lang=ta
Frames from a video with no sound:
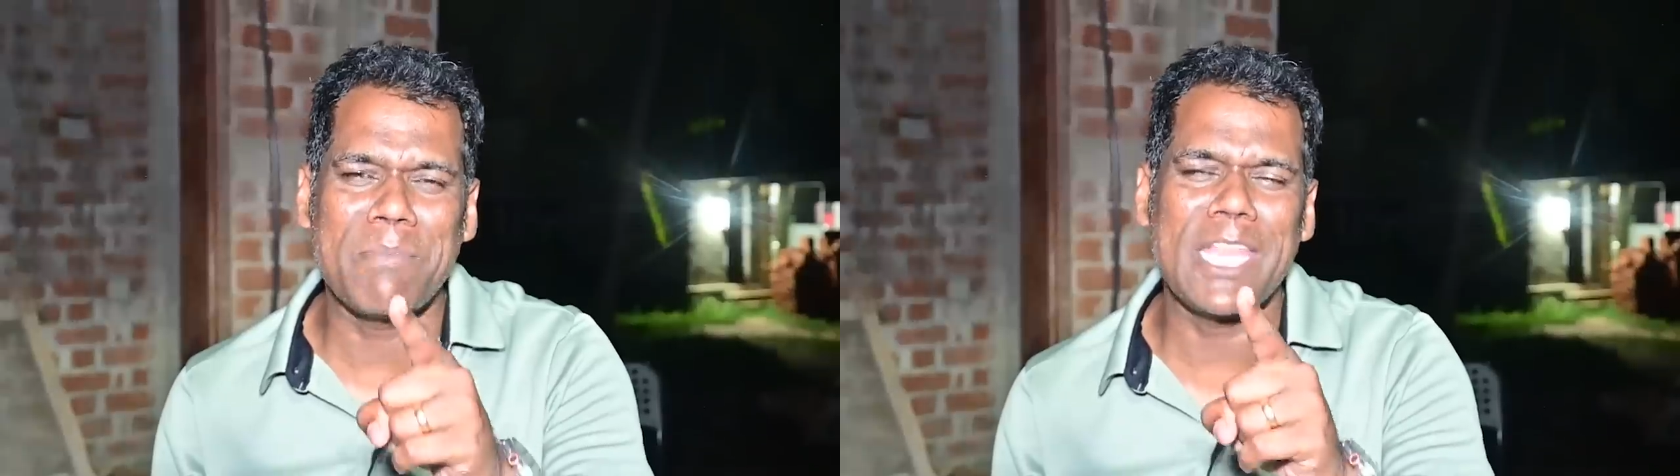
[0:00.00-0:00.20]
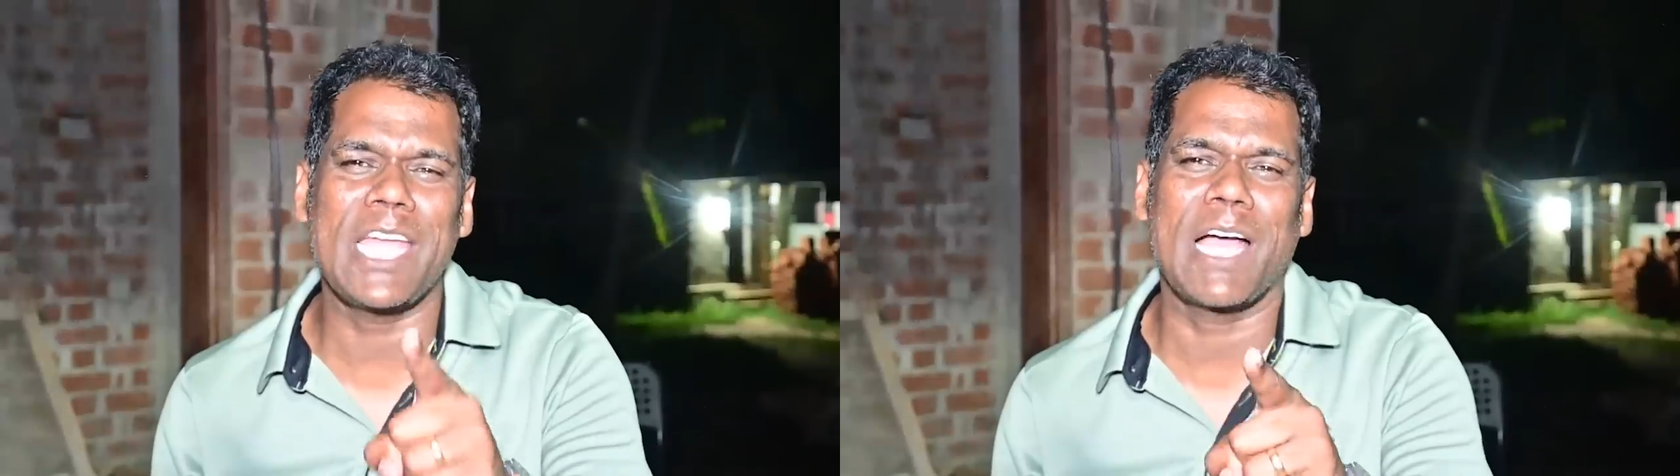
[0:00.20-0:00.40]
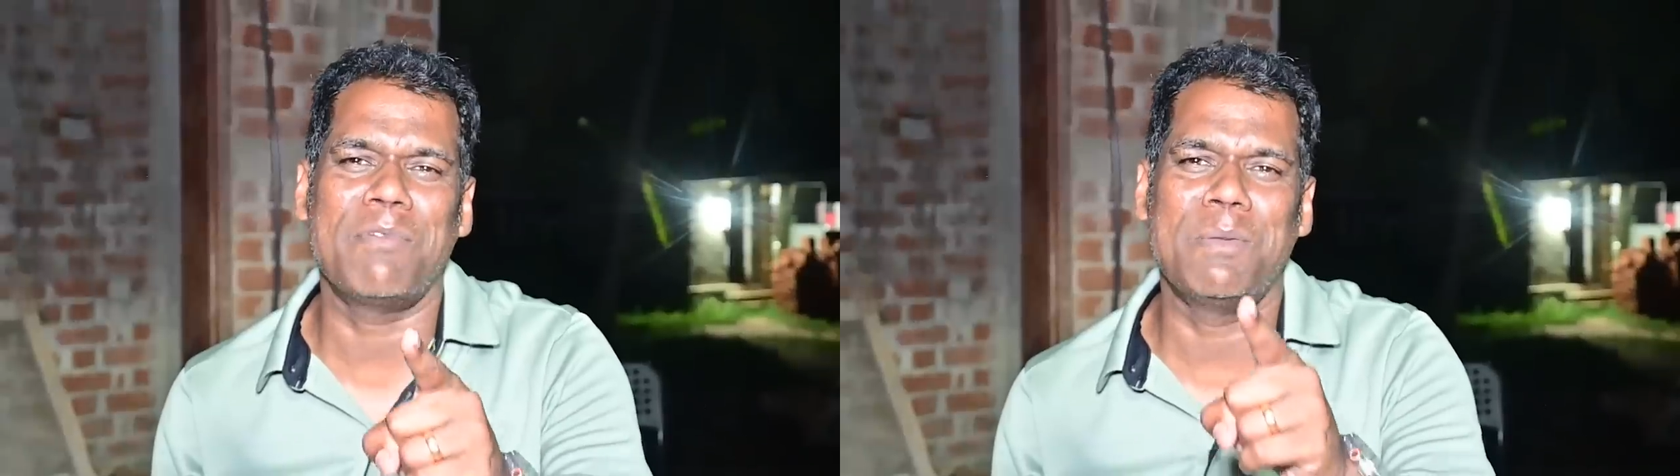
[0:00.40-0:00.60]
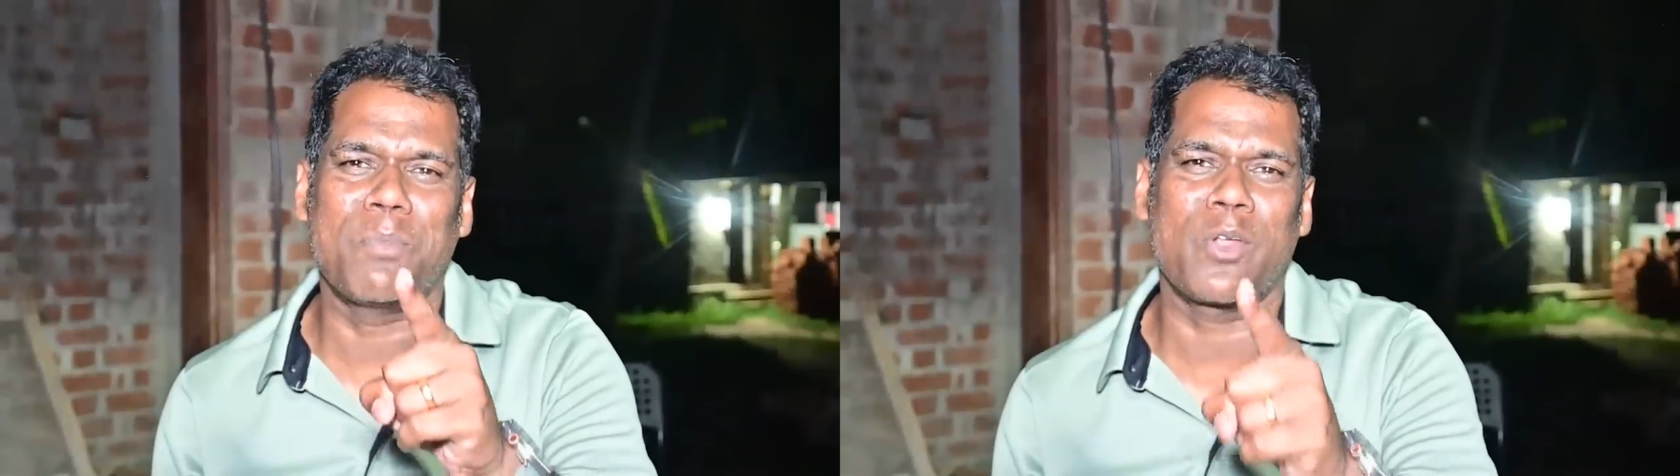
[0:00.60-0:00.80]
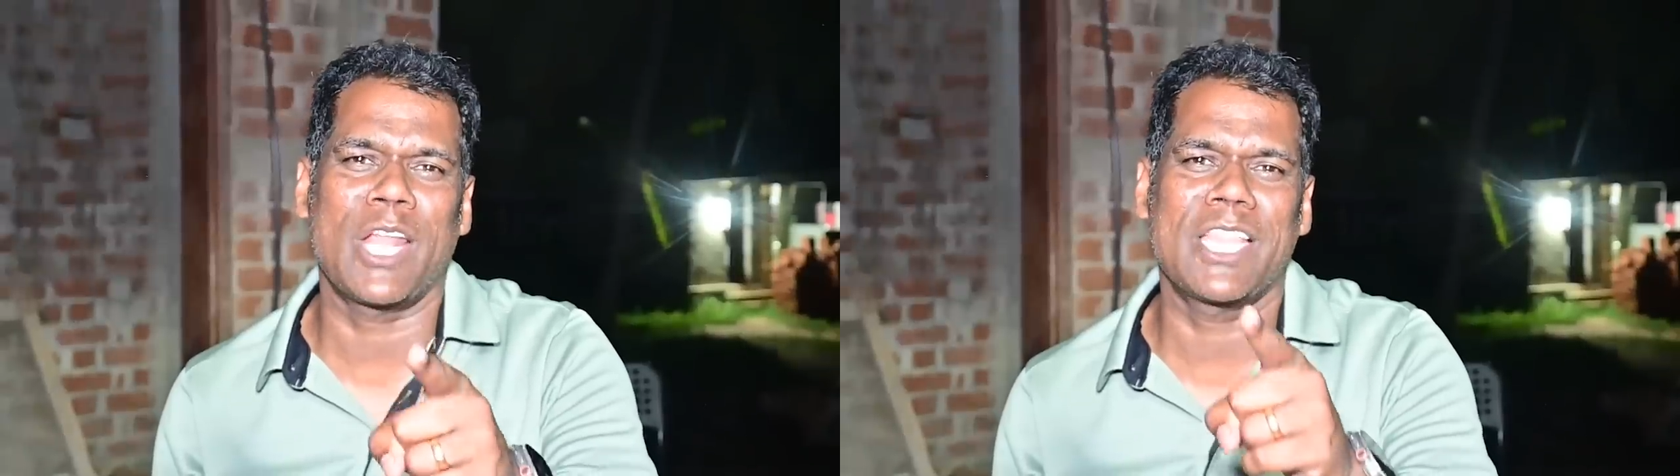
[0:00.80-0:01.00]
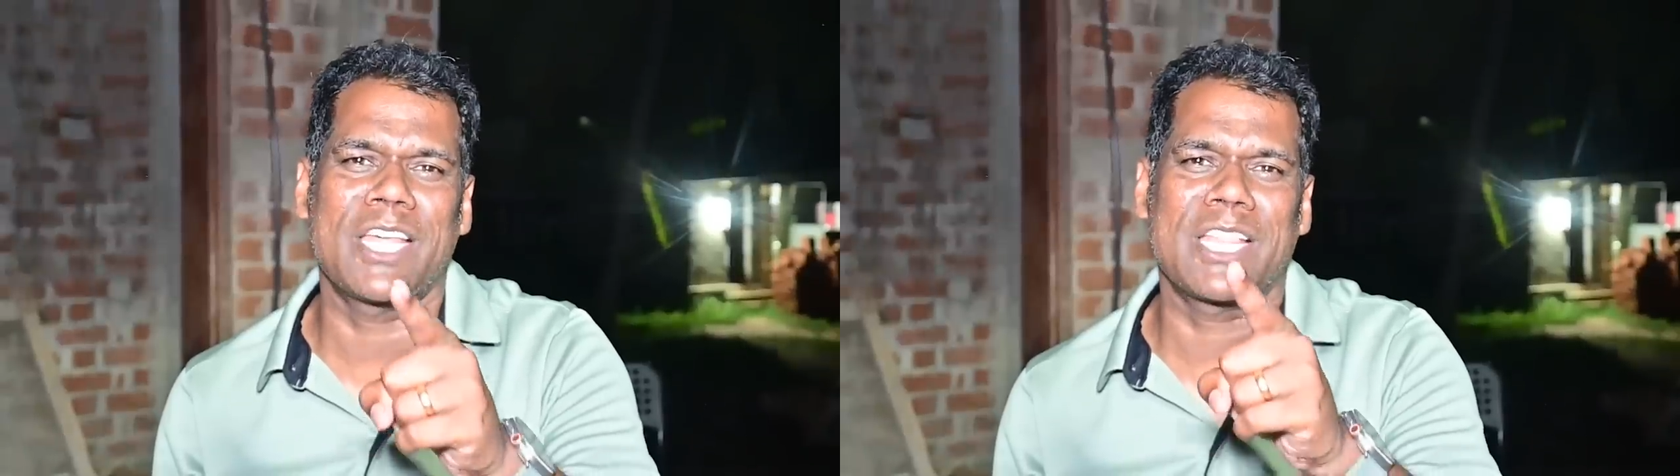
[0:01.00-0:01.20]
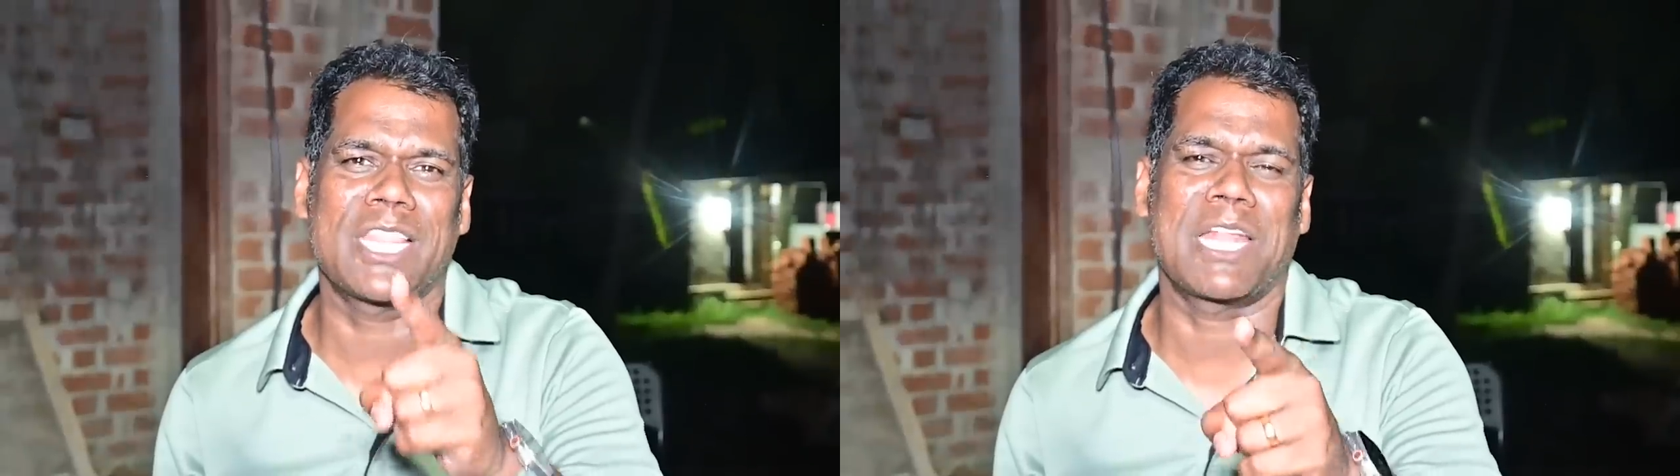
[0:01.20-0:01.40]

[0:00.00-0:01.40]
அமெரிக்காவின் பொருளாதார